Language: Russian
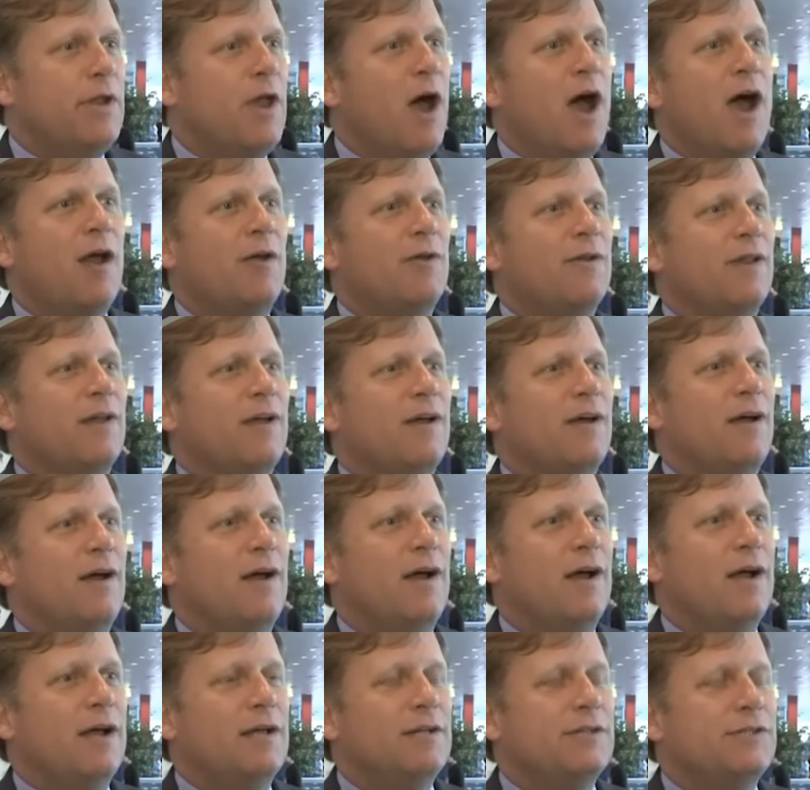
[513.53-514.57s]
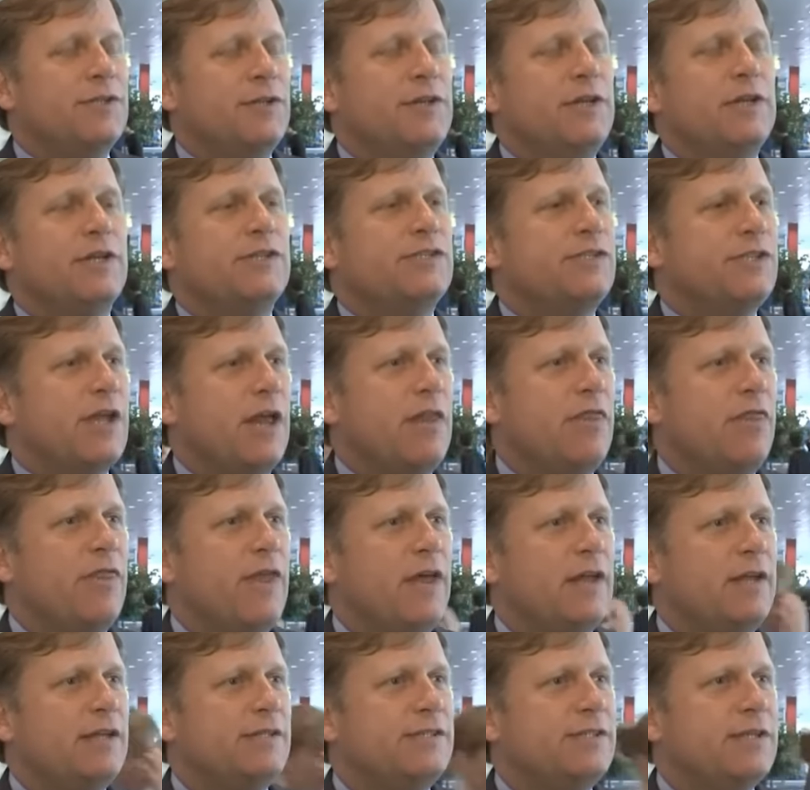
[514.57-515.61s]
для расчленения и
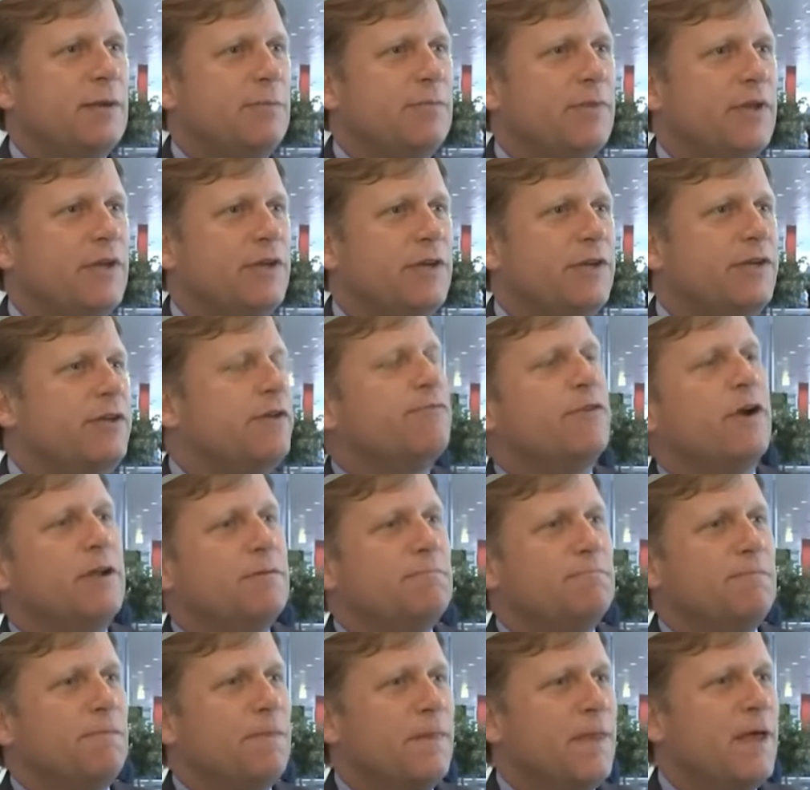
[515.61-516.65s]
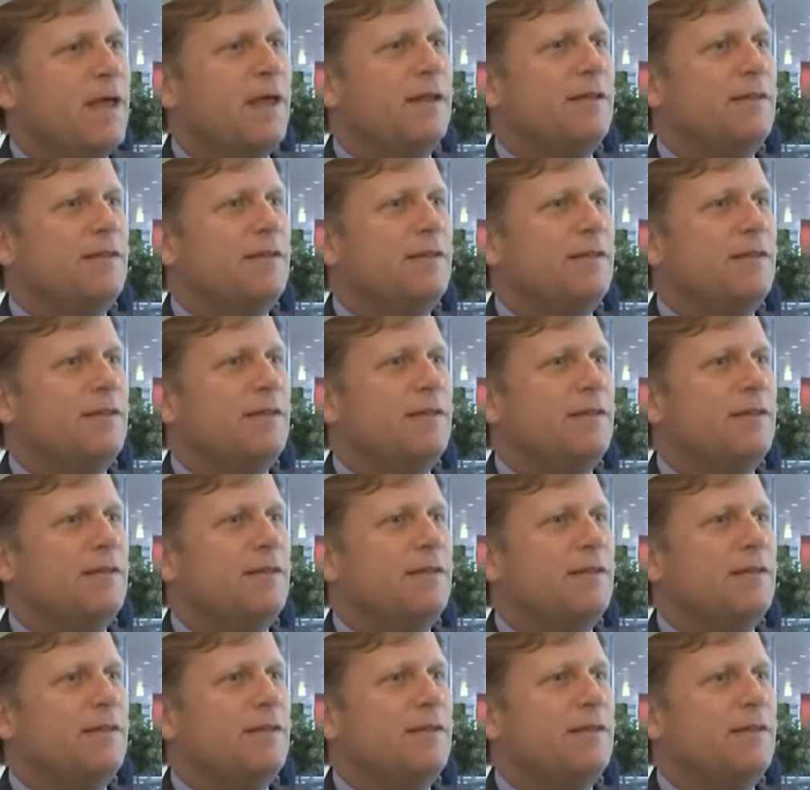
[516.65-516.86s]
урезания примерно